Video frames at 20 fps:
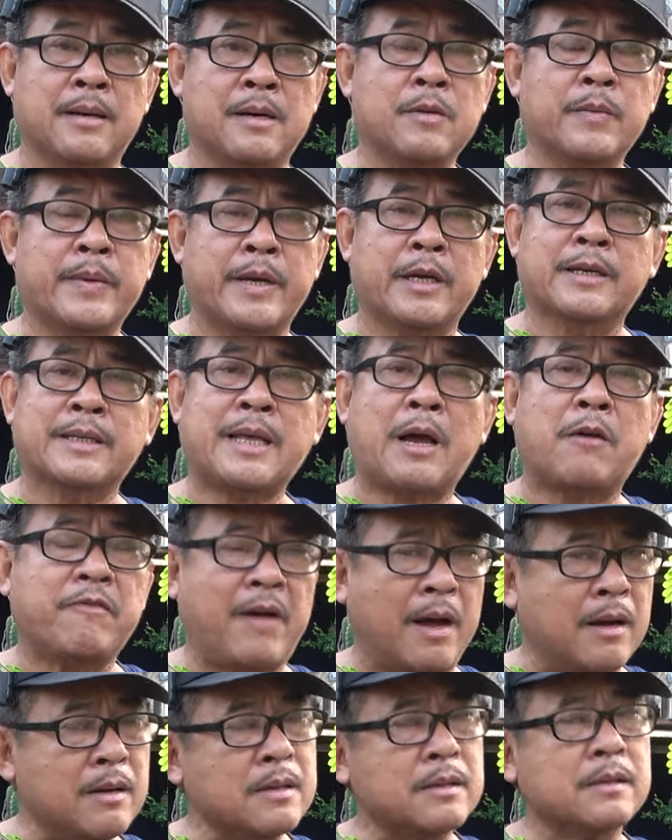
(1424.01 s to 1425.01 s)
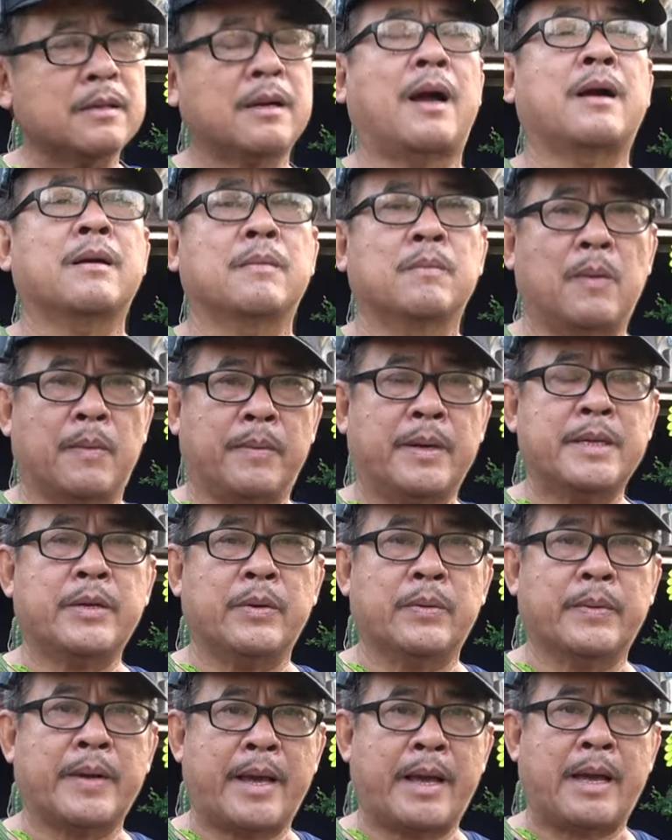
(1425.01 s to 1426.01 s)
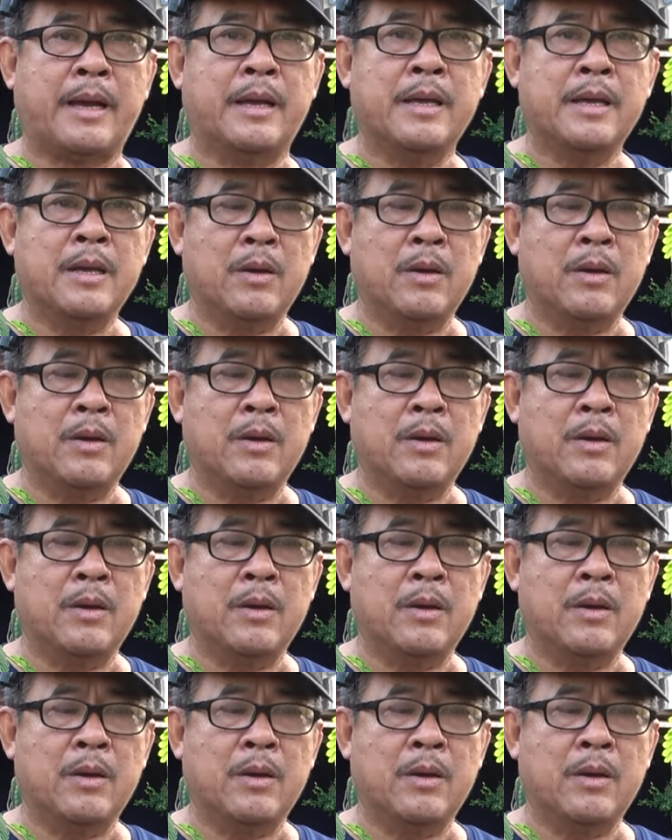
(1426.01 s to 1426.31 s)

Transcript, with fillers: lưỡng vì người ta vẫn cần một cái chiều ngang,